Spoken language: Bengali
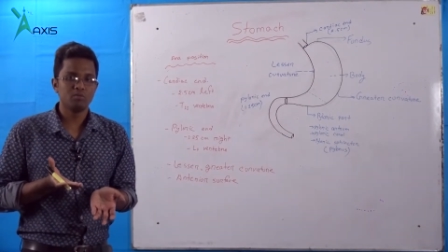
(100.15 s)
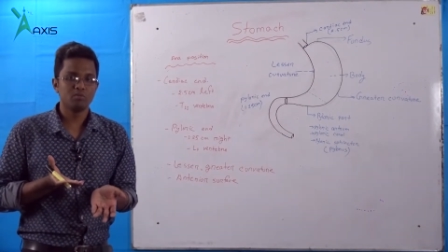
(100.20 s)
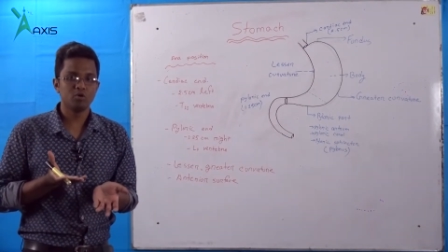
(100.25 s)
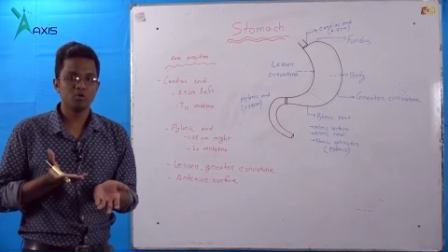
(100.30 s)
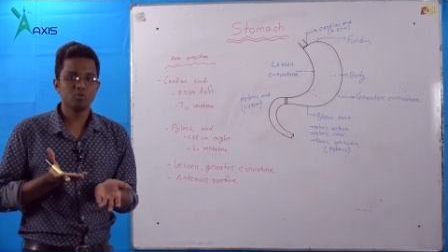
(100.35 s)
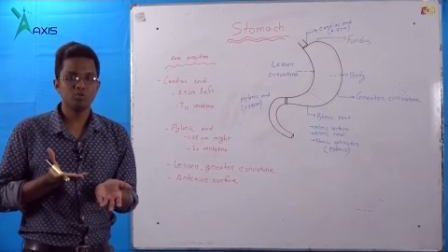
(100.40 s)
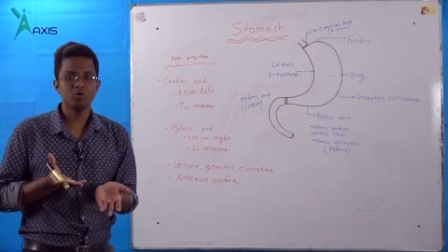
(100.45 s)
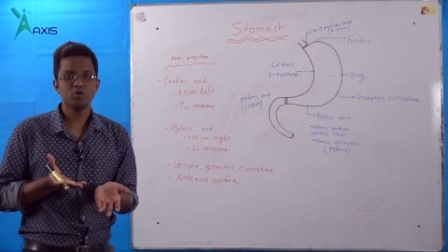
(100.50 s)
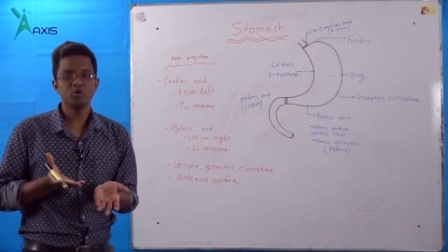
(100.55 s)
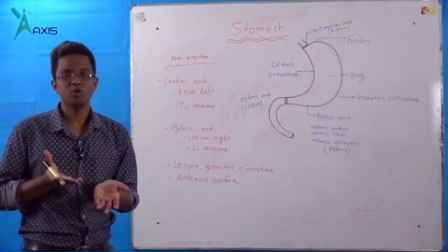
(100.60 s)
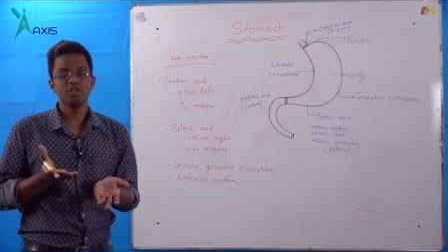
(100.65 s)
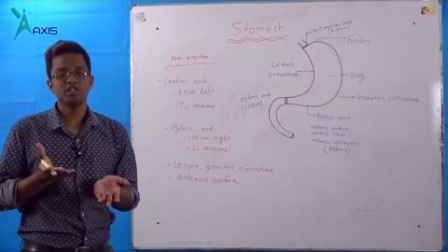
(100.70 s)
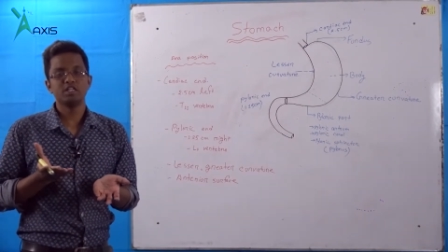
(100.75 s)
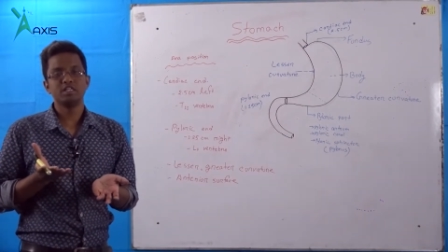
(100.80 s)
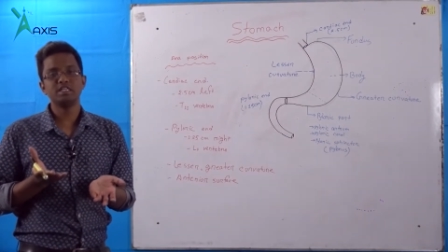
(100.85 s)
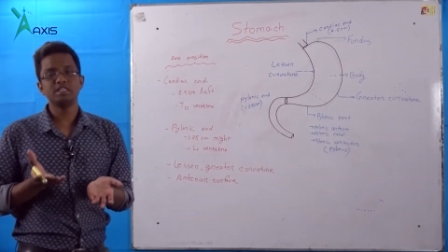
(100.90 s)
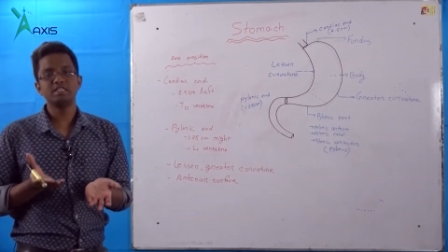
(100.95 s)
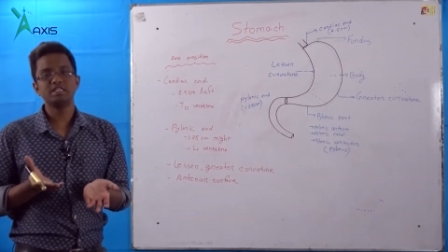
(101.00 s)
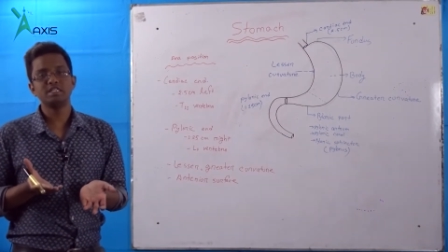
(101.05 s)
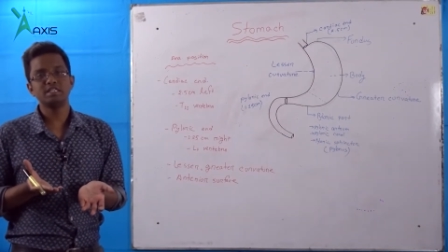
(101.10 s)
বলবো
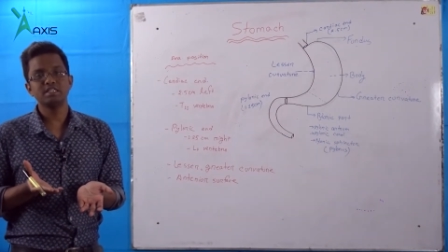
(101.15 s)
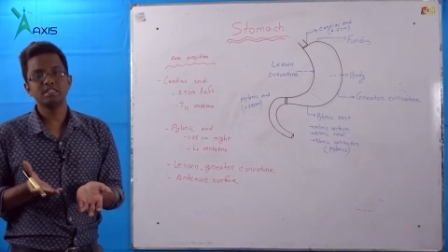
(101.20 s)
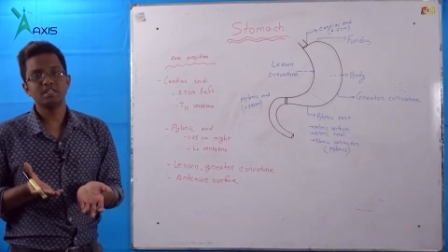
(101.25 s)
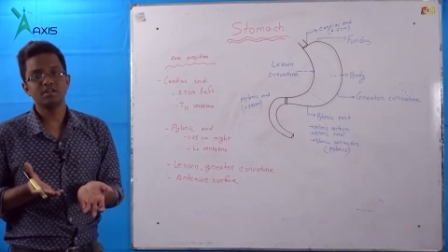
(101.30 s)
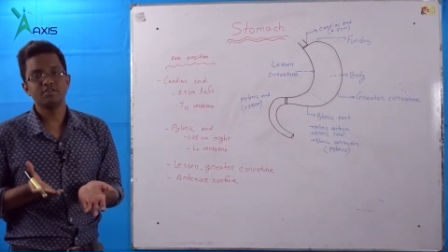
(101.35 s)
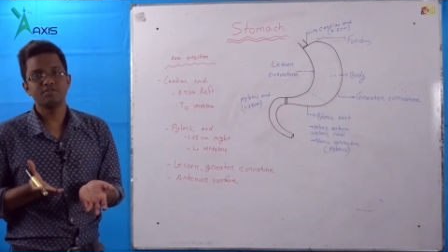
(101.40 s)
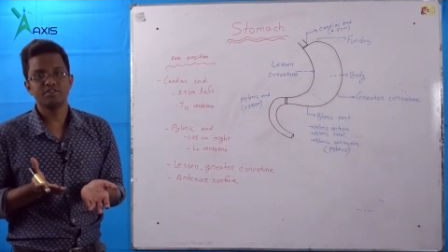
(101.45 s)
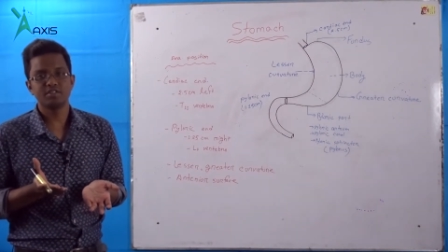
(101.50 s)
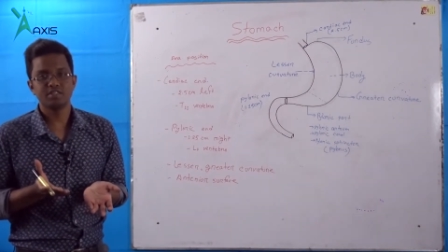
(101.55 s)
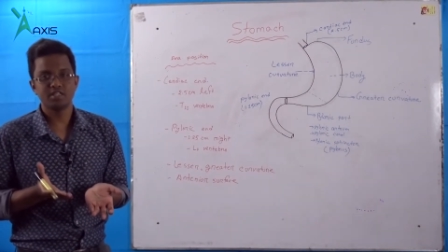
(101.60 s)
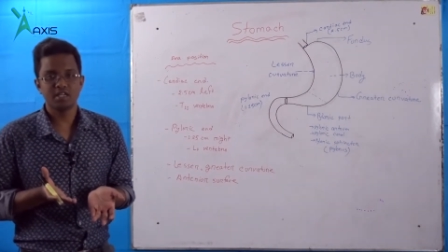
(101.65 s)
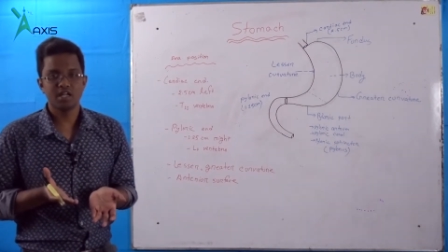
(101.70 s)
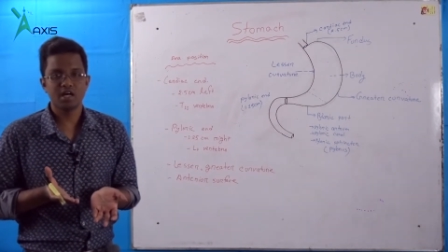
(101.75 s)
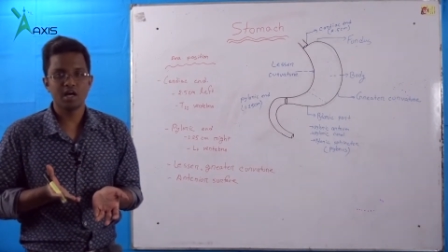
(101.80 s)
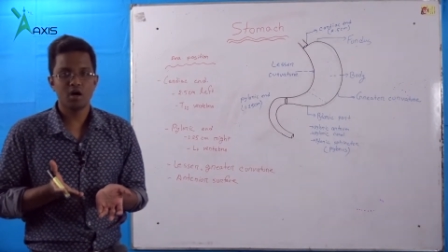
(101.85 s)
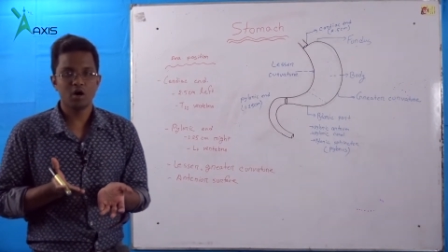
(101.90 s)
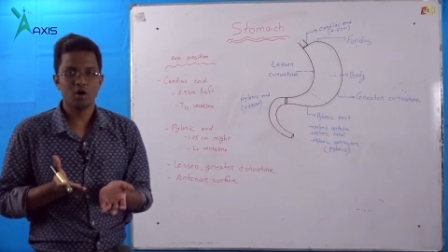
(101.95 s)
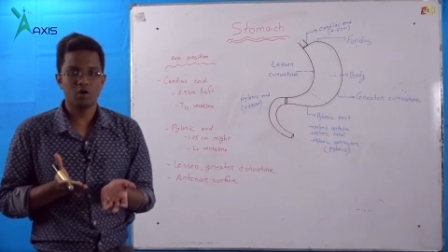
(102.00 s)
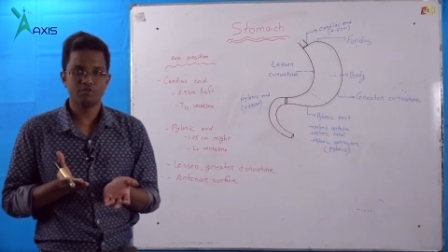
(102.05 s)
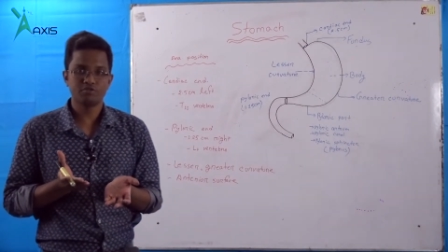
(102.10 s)
দিস ইজ দ্য ভিসেরা
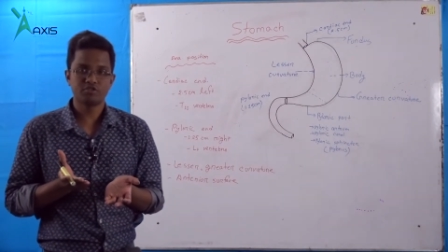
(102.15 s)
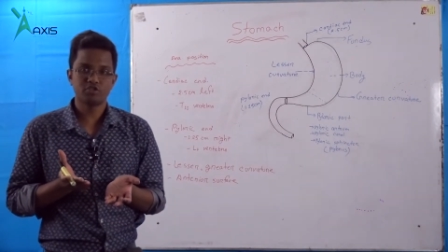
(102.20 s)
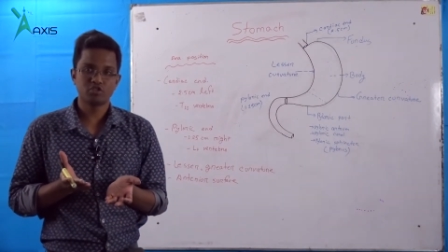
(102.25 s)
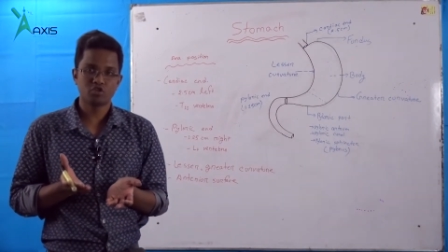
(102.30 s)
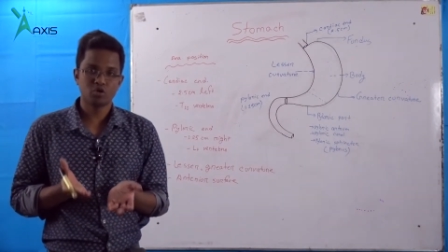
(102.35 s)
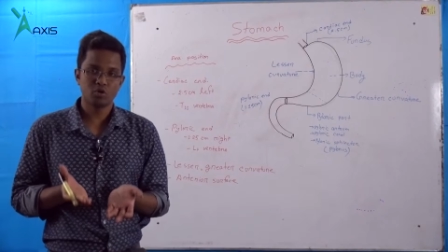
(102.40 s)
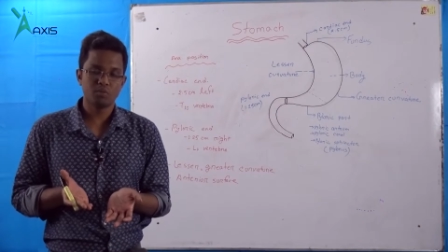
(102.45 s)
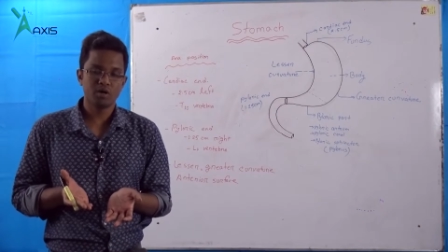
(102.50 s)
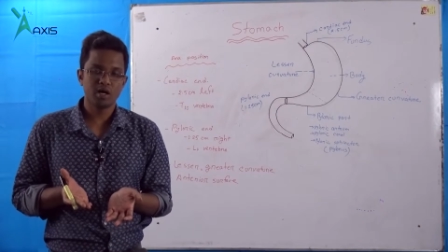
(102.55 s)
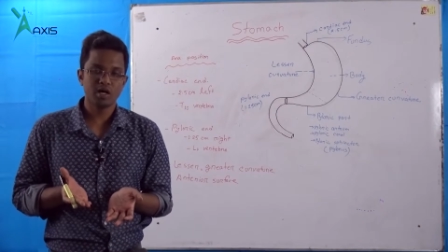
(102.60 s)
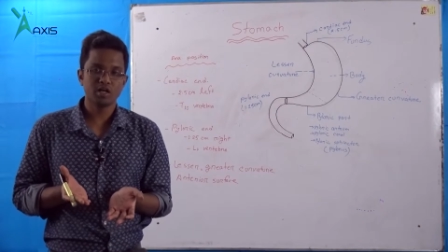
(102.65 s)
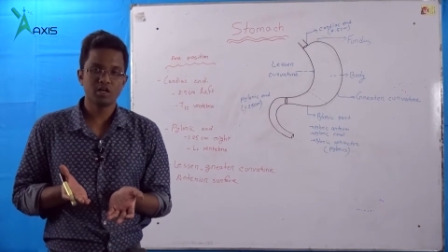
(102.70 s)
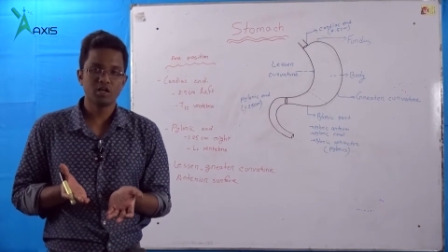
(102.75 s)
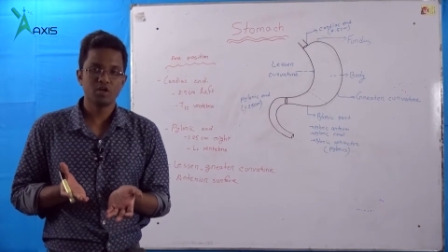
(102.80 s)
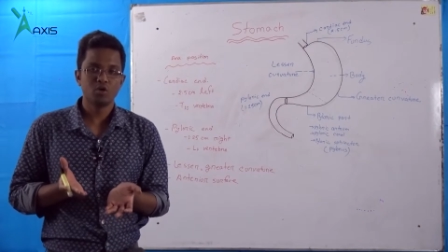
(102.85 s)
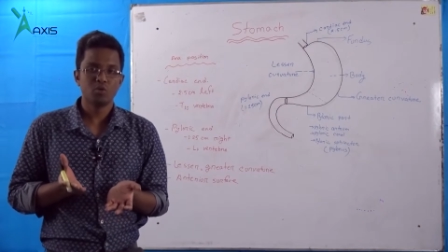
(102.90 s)
অফ স্টমাক